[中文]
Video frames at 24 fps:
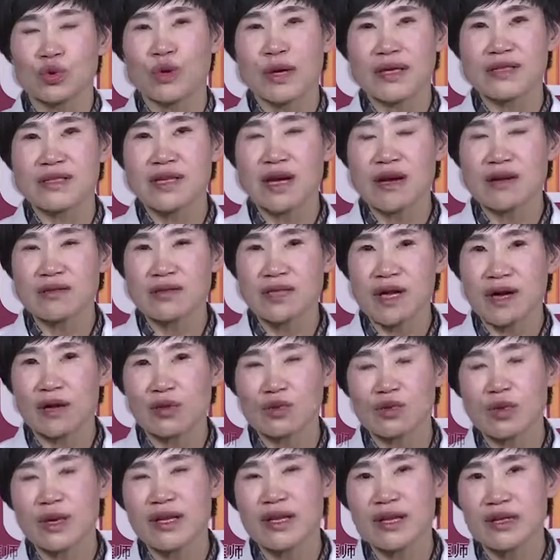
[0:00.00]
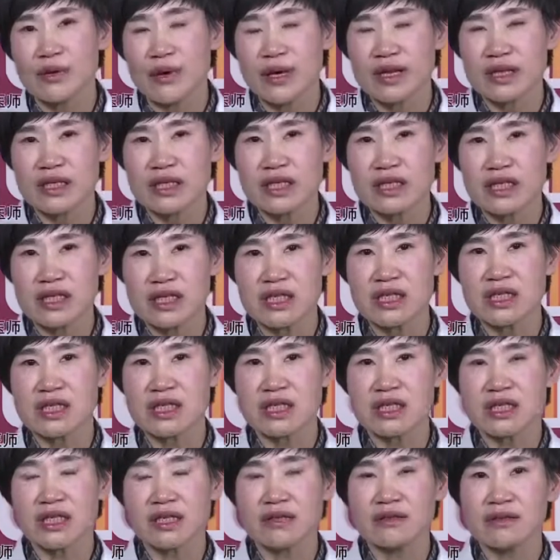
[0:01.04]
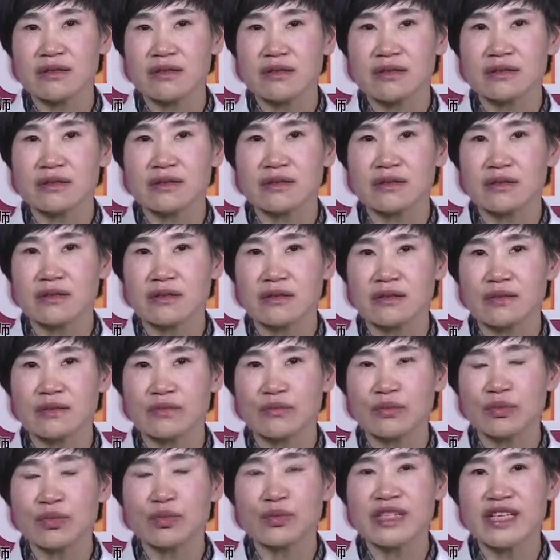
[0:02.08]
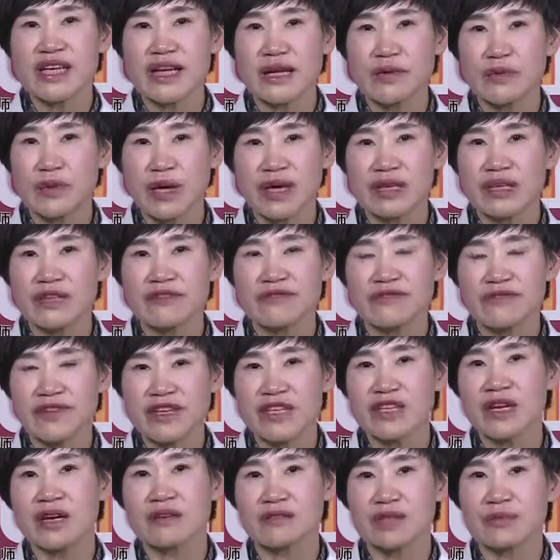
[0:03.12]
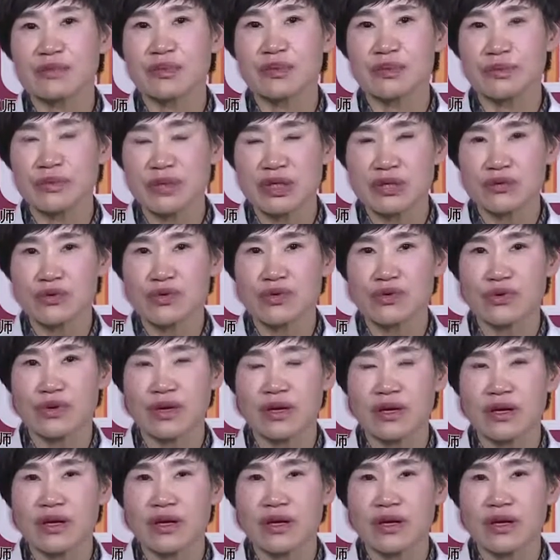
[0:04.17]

卵巢早衰的原因其实跟目前原因非常的不明确，